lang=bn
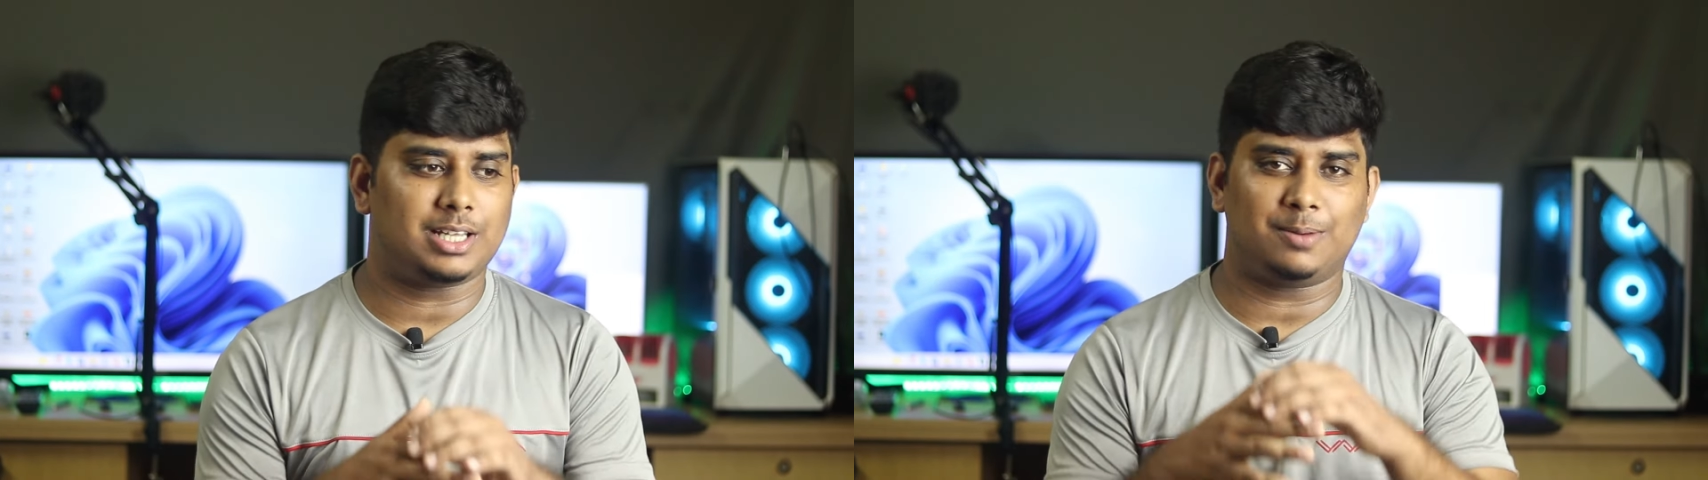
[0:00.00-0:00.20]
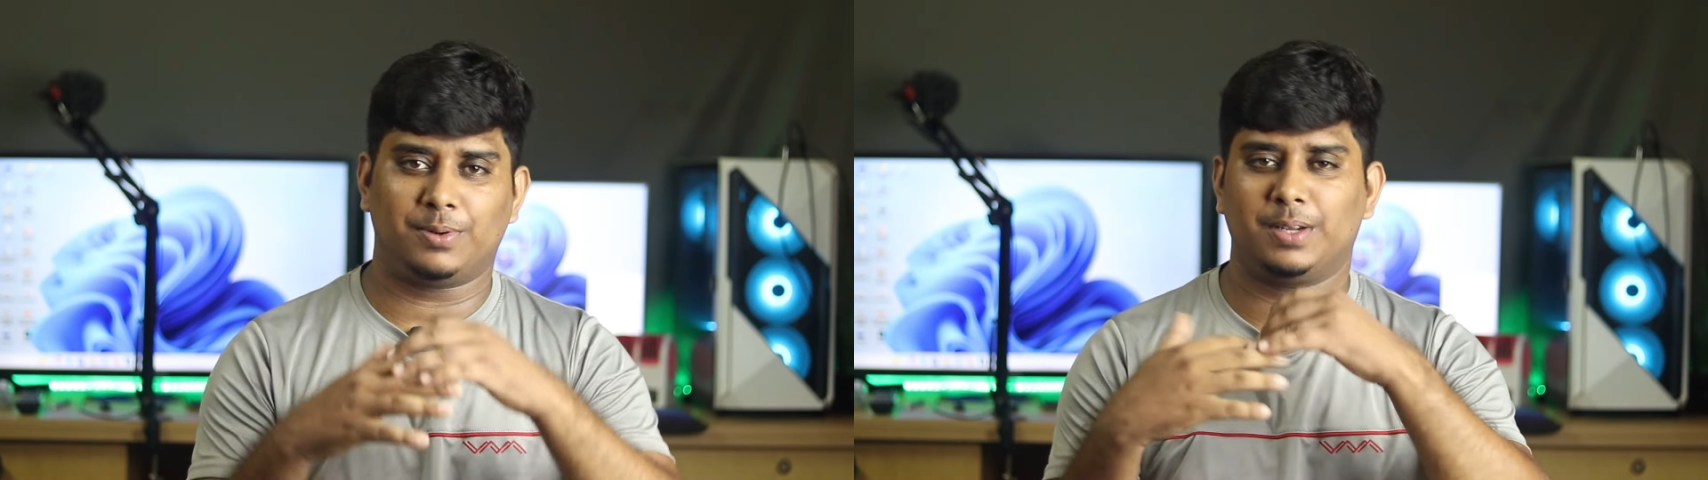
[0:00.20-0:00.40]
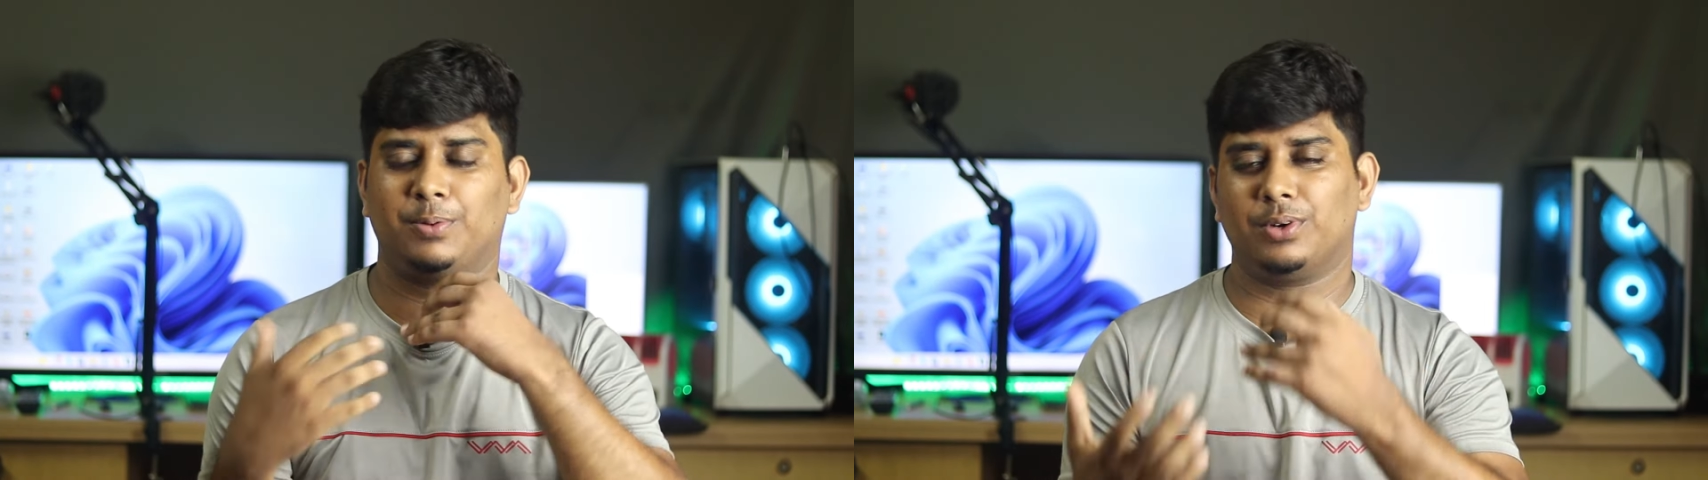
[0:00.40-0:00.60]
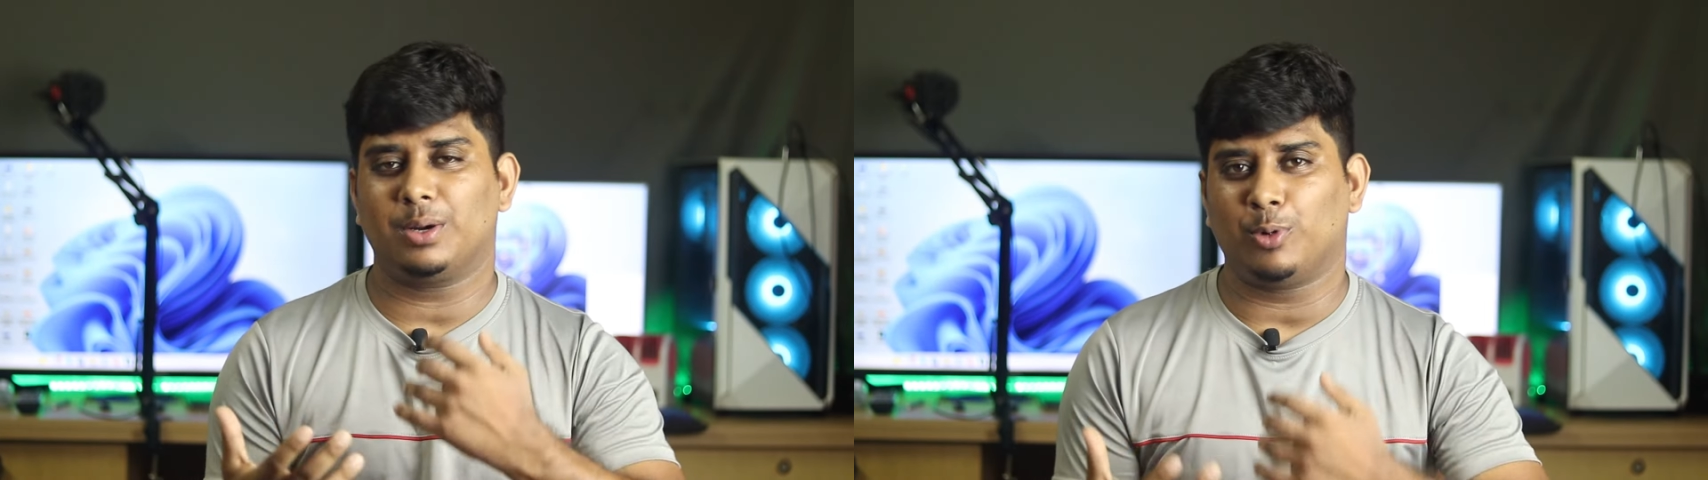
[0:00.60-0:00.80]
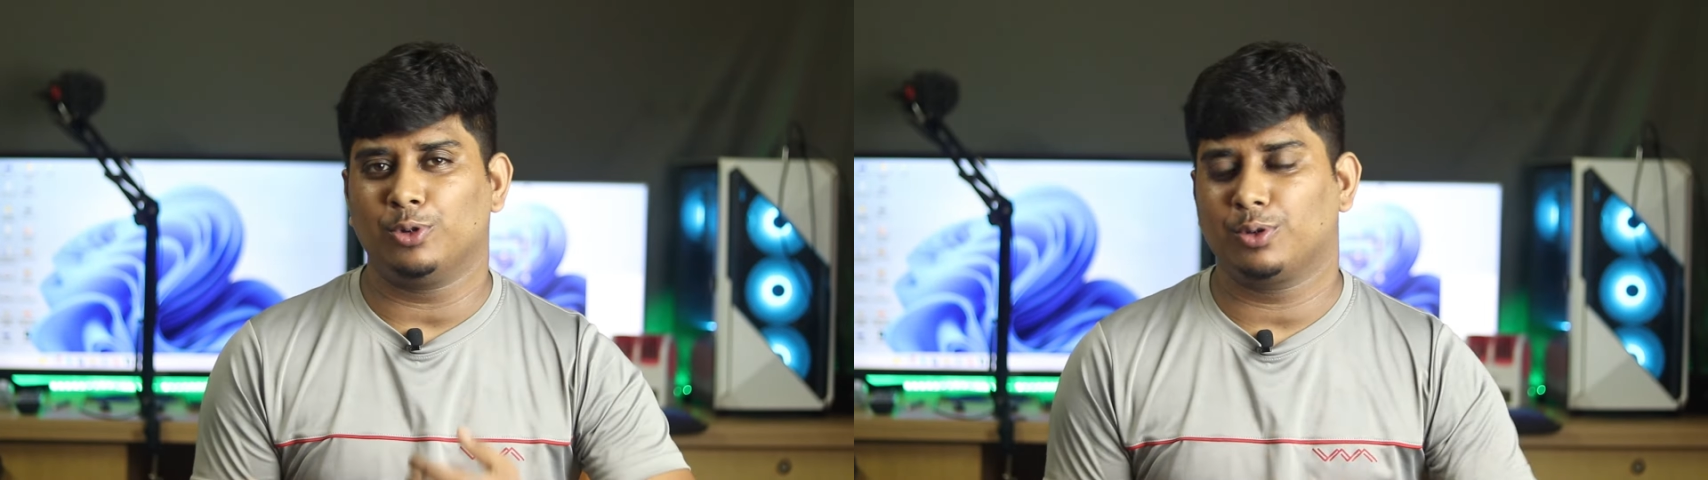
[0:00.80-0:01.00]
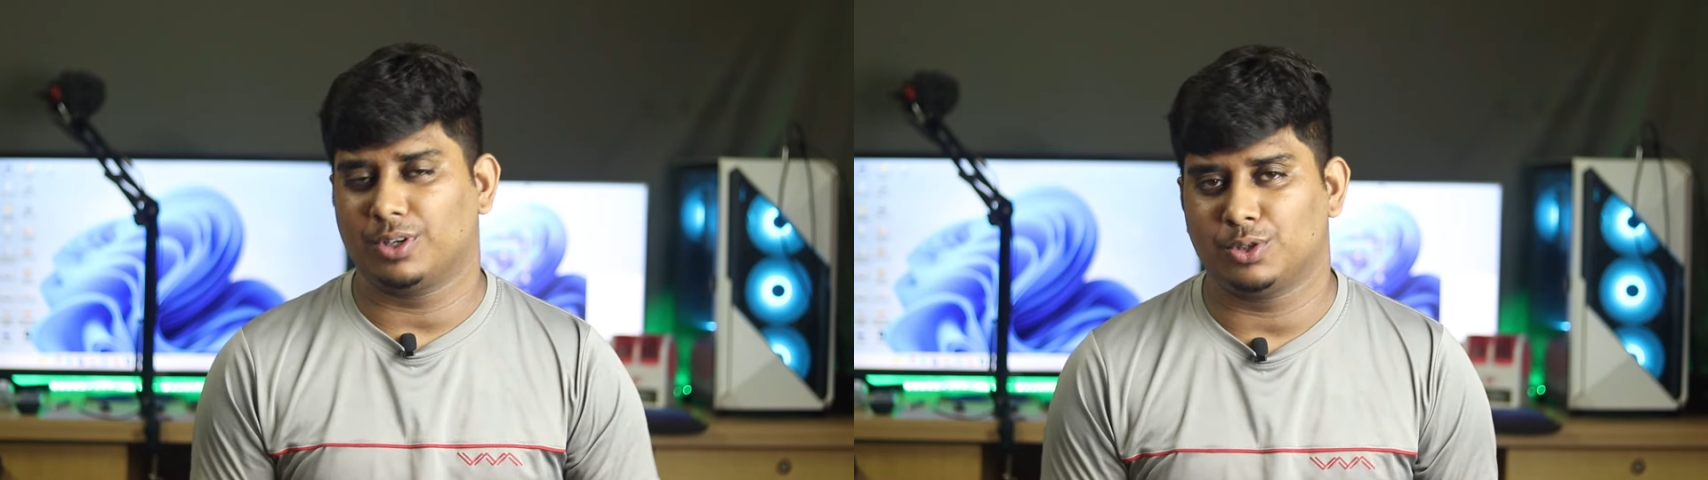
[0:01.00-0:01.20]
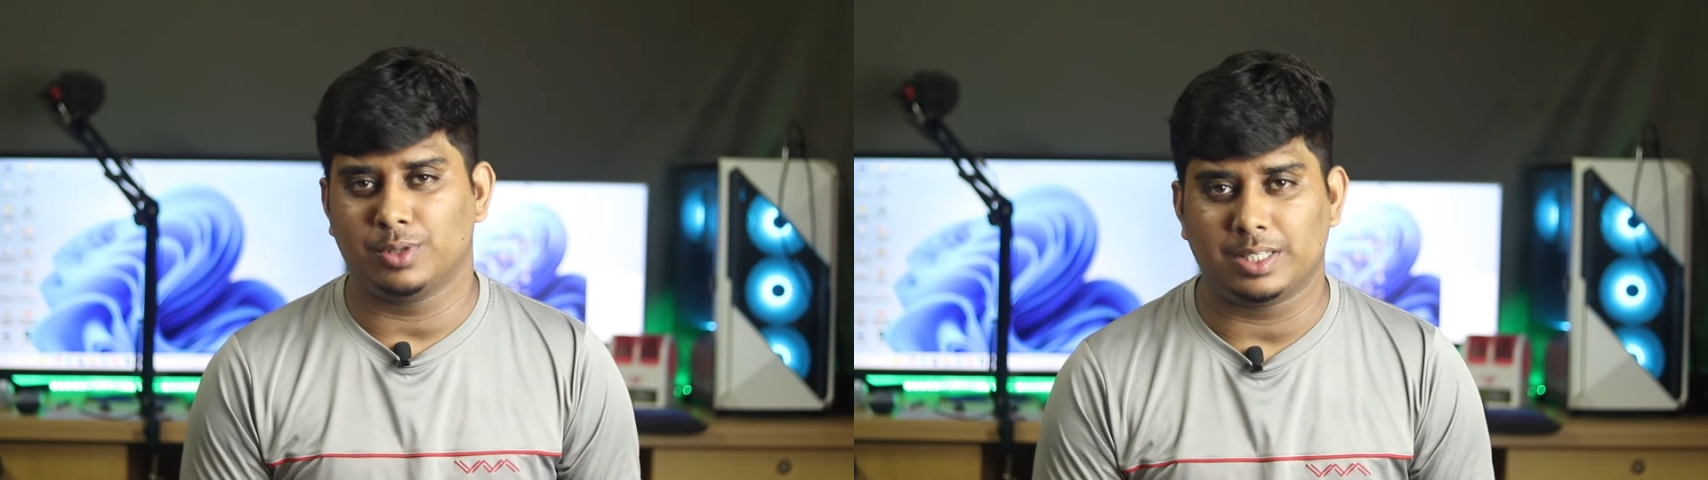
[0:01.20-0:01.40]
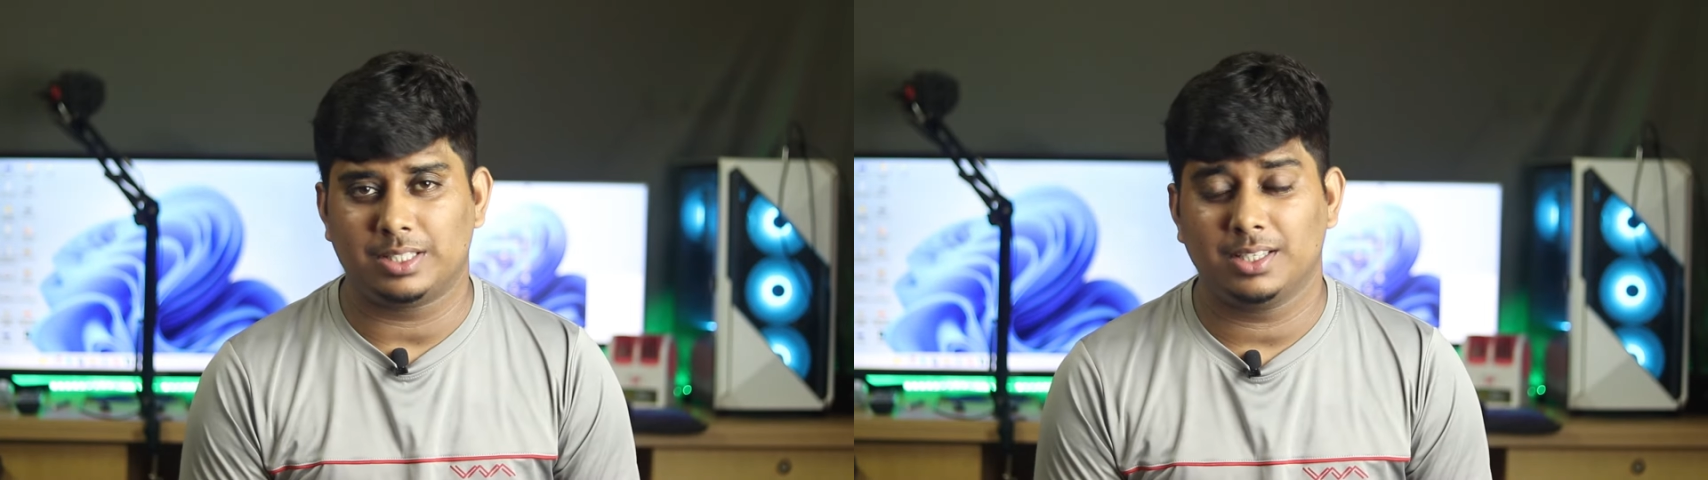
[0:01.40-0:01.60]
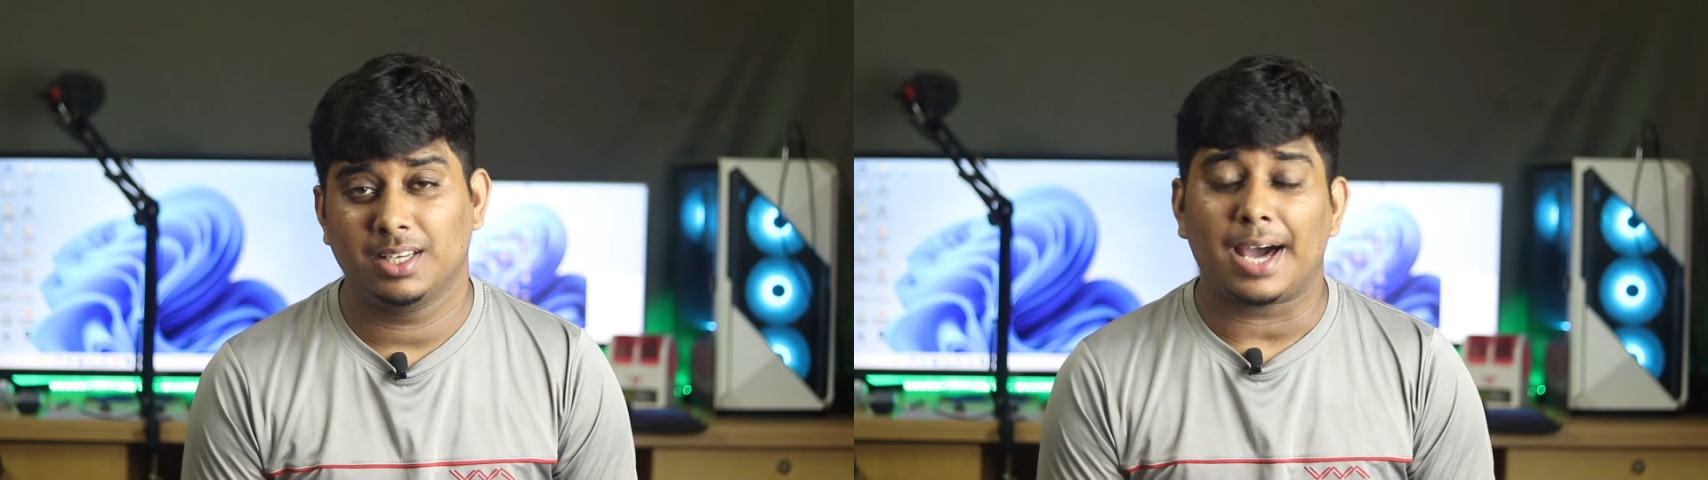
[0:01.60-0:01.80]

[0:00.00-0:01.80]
তারপরে ফোনটা বন্ধ করে শুয়েছি